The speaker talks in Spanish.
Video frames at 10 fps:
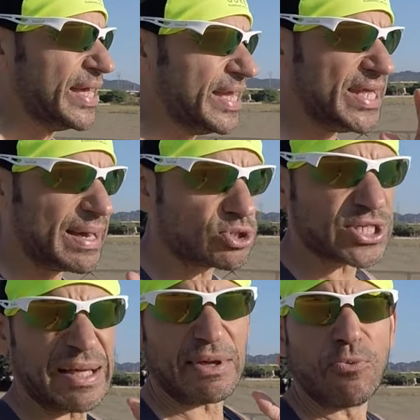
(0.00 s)
iríamos
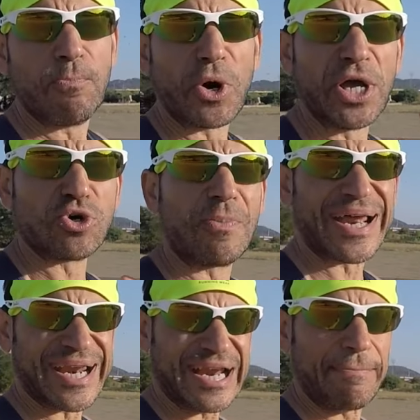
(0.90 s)
cada vez un poquito
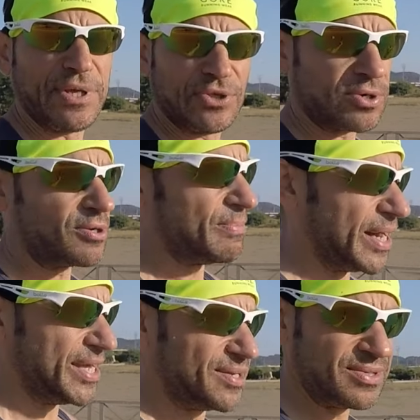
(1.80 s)
más rápido,
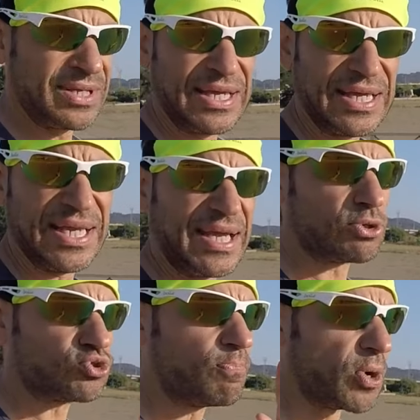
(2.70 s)
¿vale?
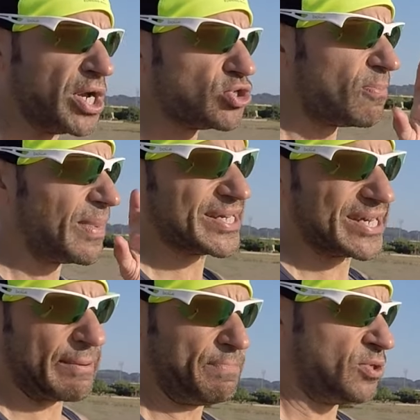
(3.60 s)
Iríamos un poquito más
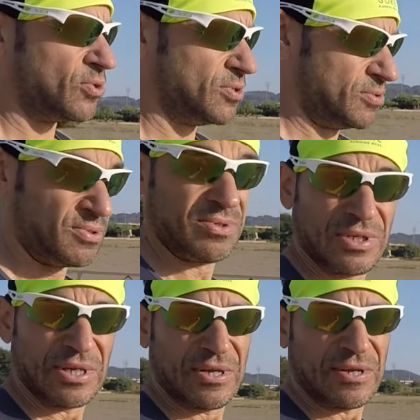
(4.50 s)
rápido.
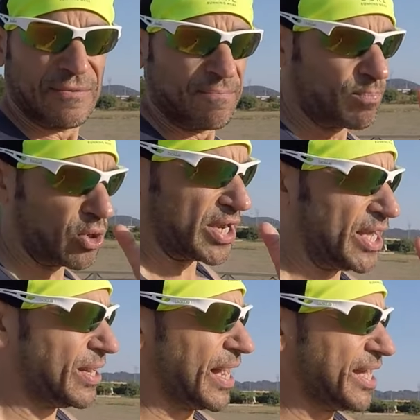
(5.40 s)

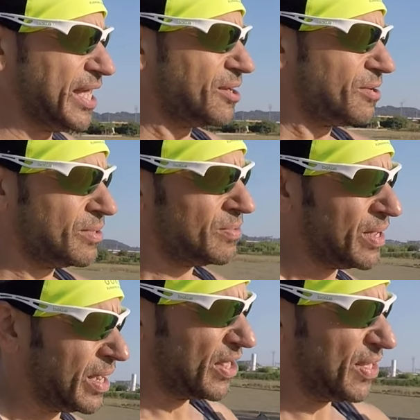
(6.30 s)
Porque aquí
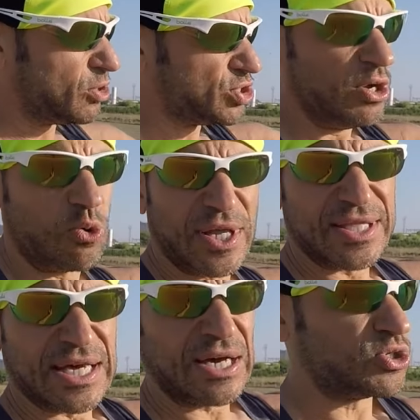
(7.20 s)
hacemos
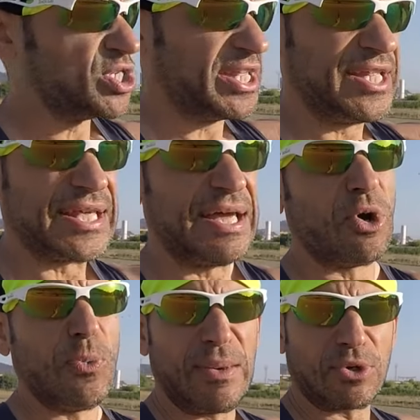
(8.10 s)
50 o 70 y
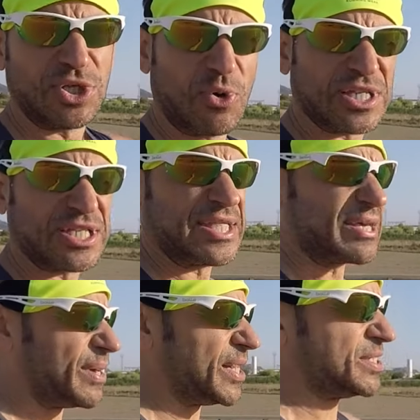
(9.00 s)
volvemos 50
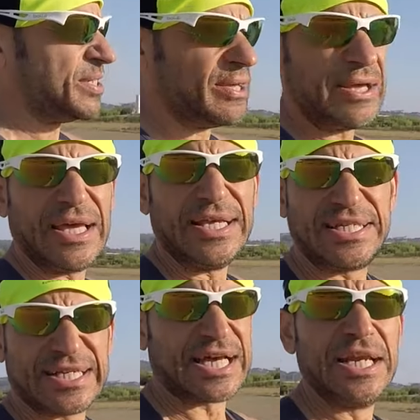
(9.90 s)
70 más y
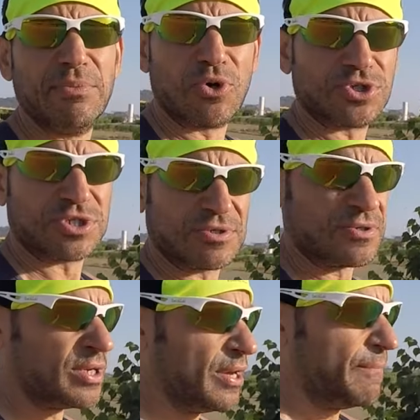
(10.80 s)
ya salimos.
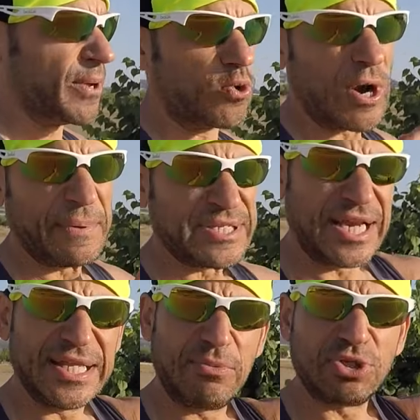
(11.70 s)
Pero en una pista
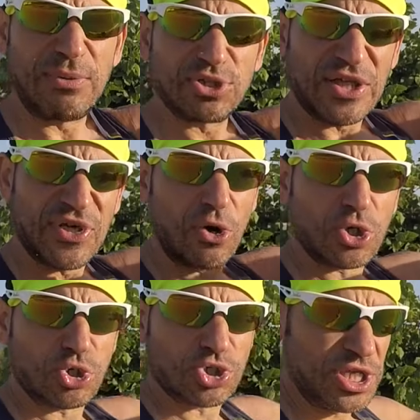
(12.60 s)
de atletismo tenemos que hacer
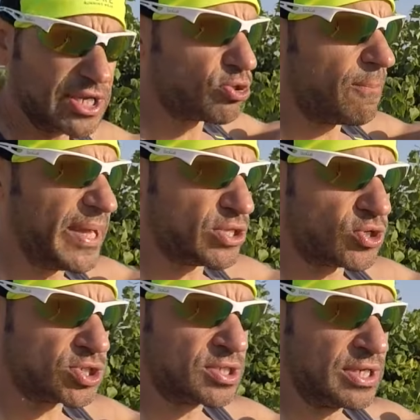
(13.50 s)
los 200
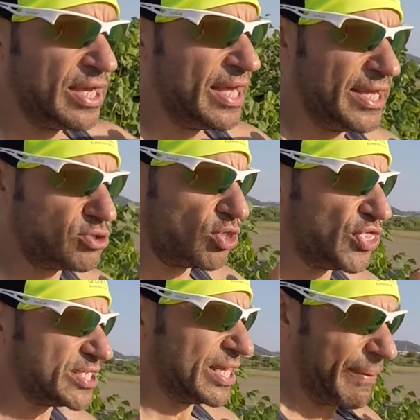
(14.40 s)
metros.
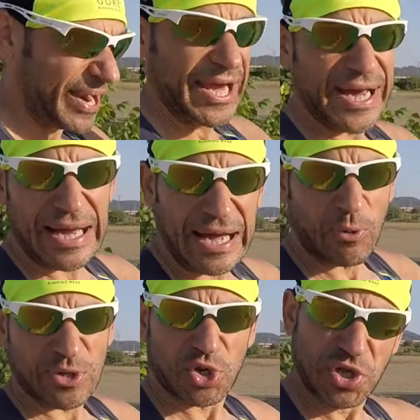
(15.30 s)
Entonces, para llegar al
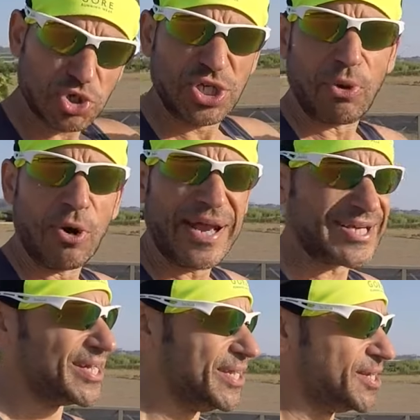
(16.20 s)
400 y volver a
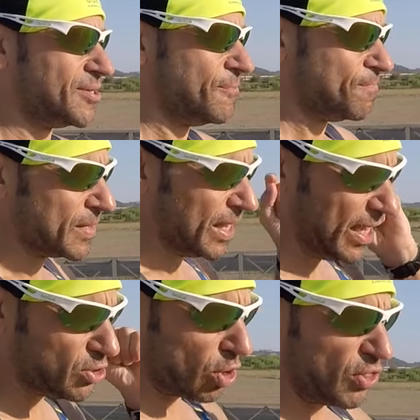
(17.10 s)
salir.
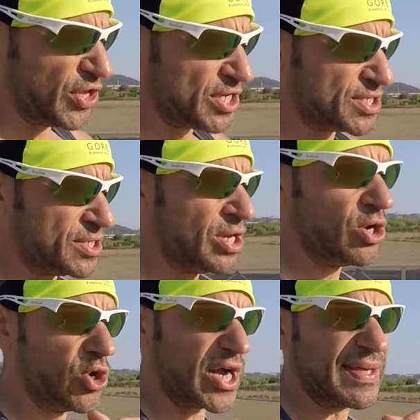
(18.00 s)
Entonces,
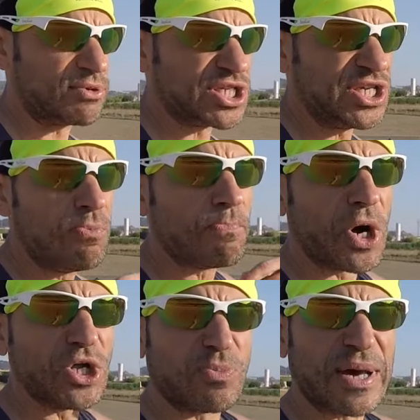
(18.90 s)
lo que hacemos es ir un
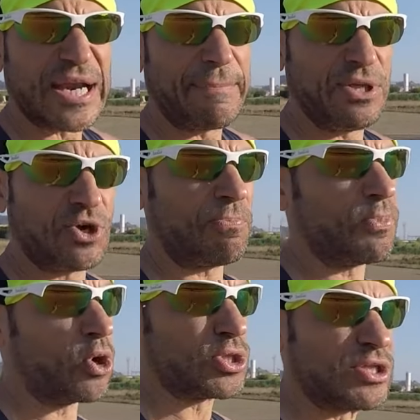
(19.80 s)
poquito más rápido,
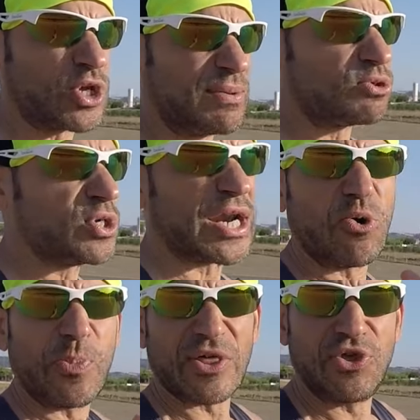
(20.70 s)
por lo tanto hacemos una
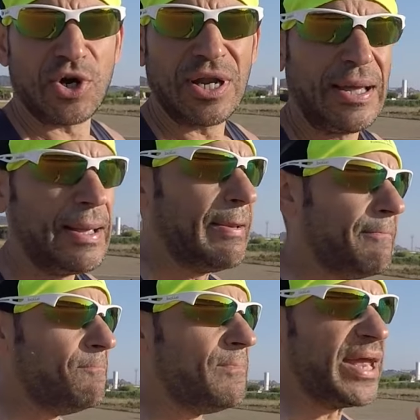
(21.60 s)
recuperación
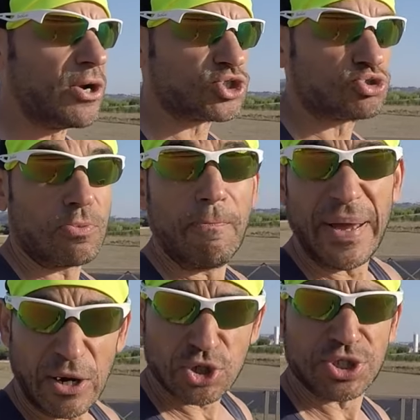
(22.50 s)
menos,
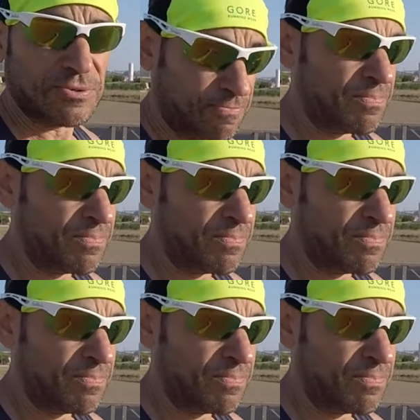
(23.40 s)
menos,